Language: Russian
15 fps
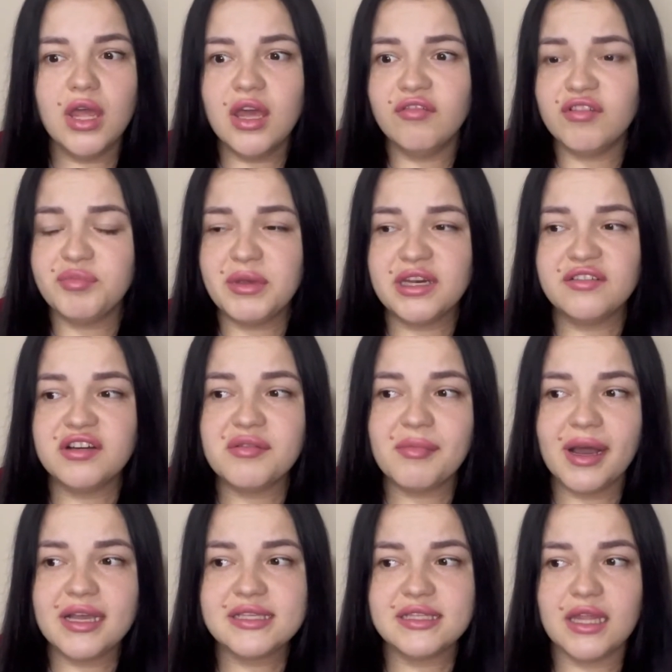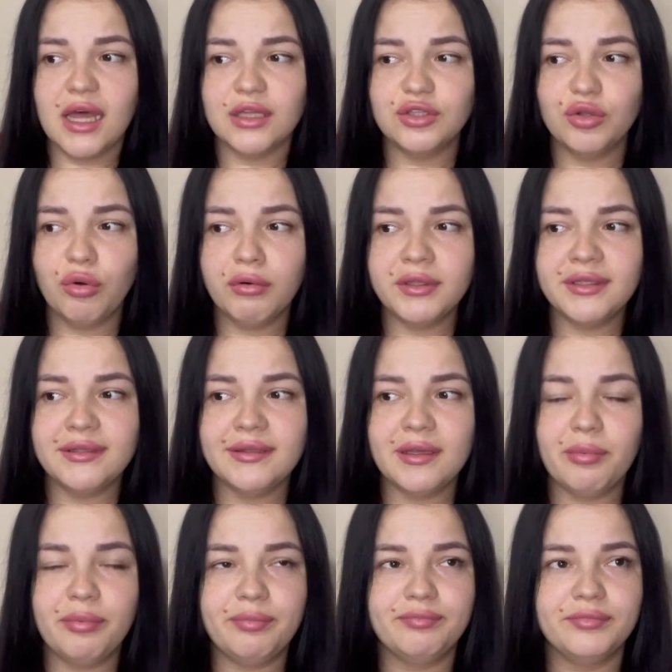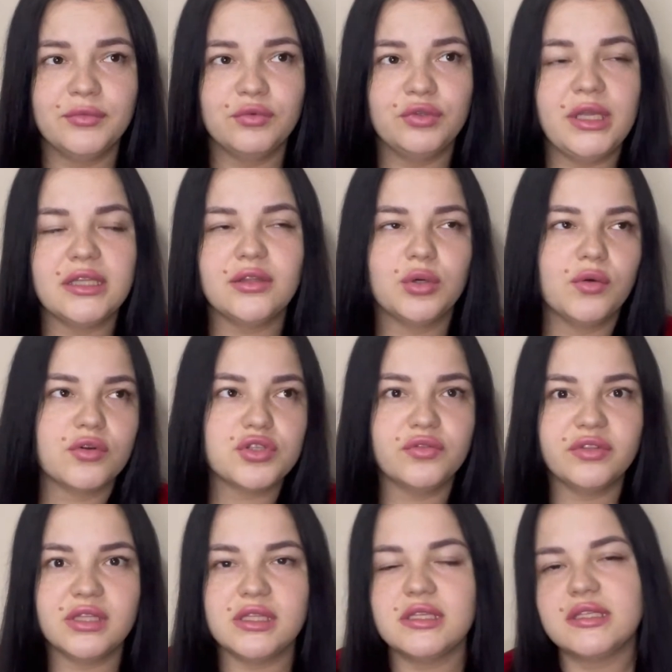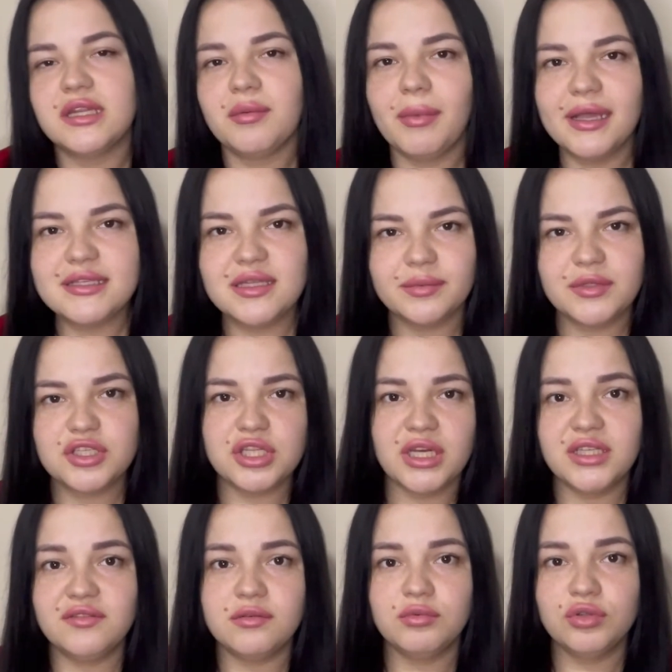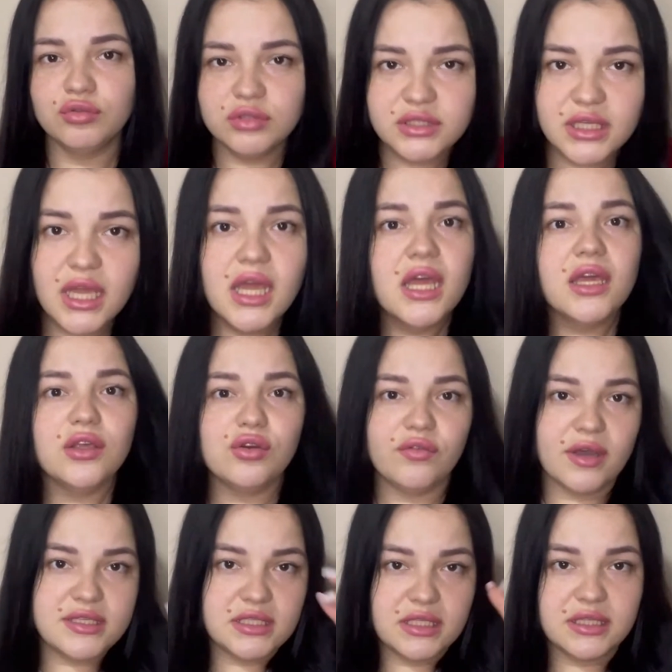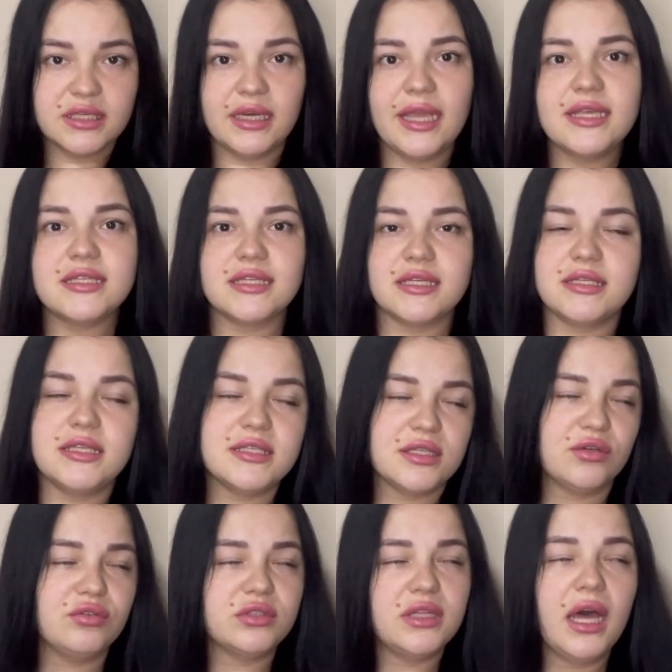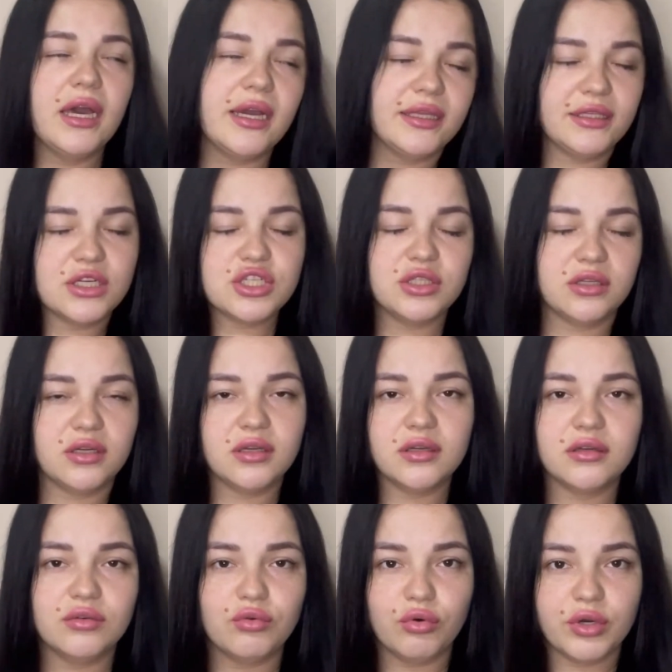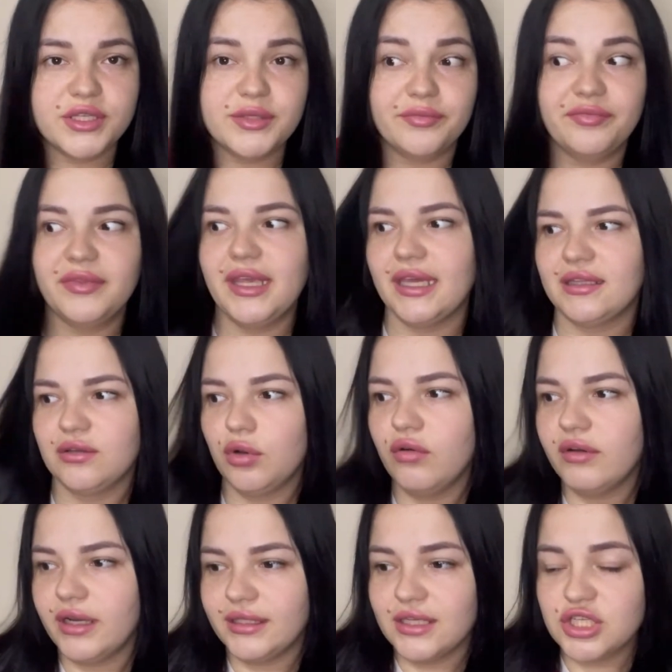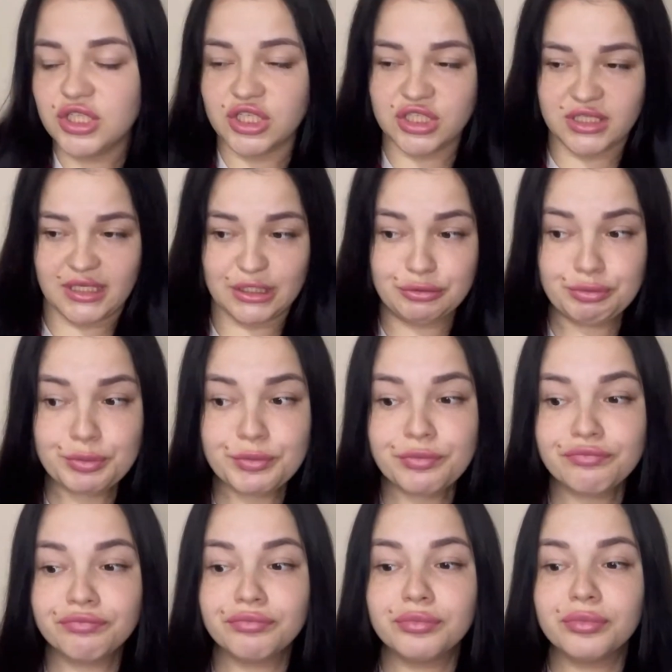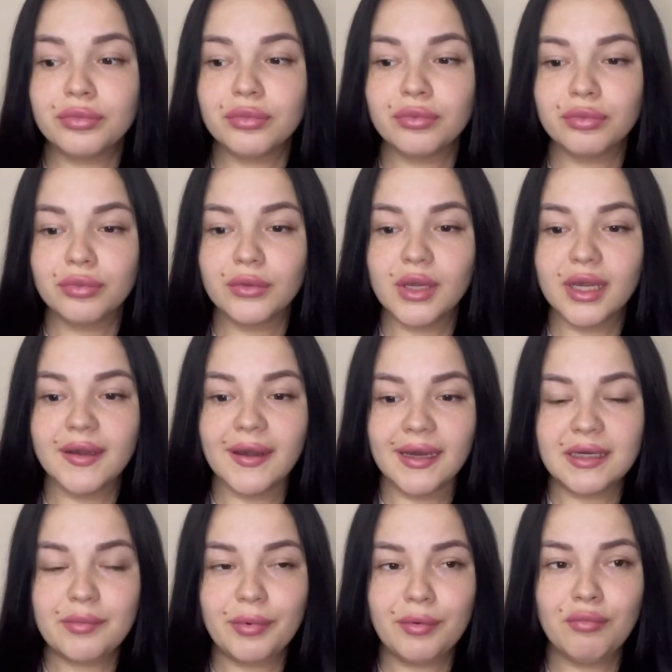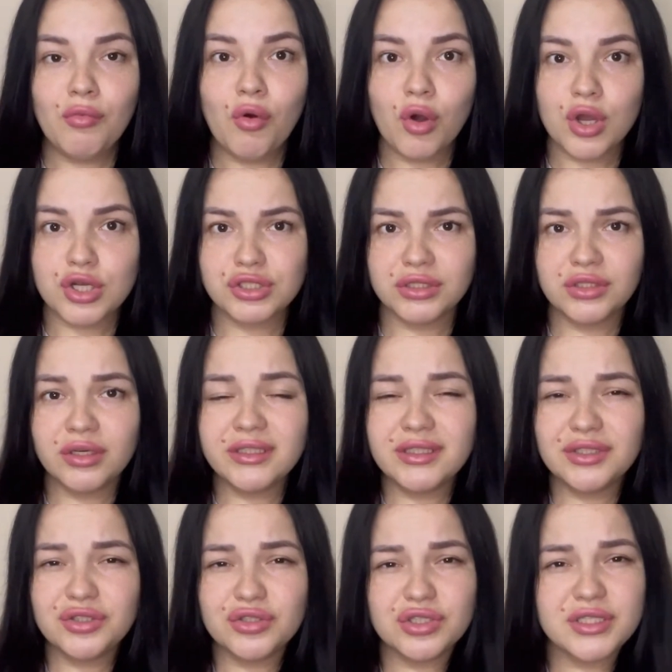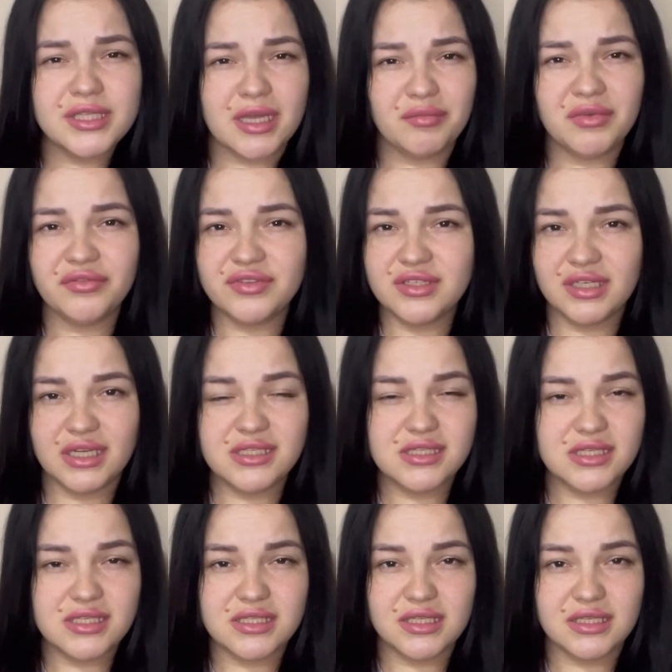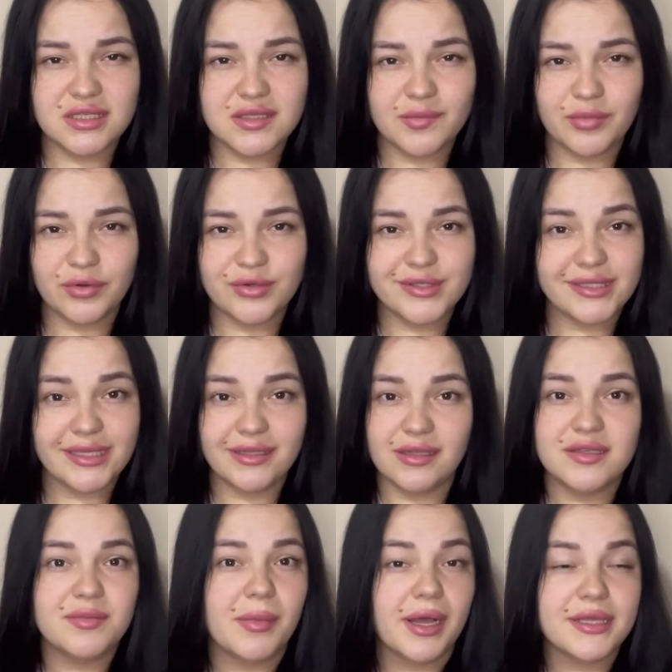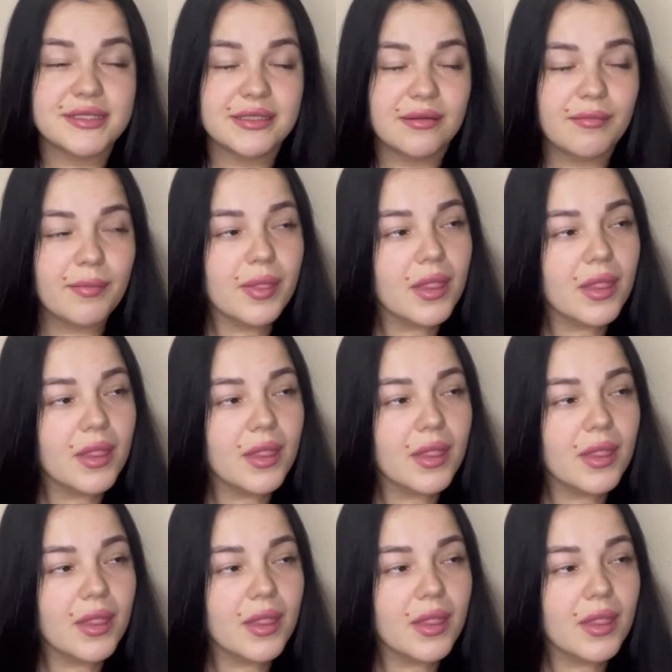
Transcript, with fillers: во-первых, масло, оно не, ну, нет такого, что вы нанесли масло, подождали 2 минуты, и у вас этот клей срастнись такой, да, конечно, уходим, нет, такого, конечно же, нет, как бы можно, но это то же самое выдирать ресницы, просто это с маслом,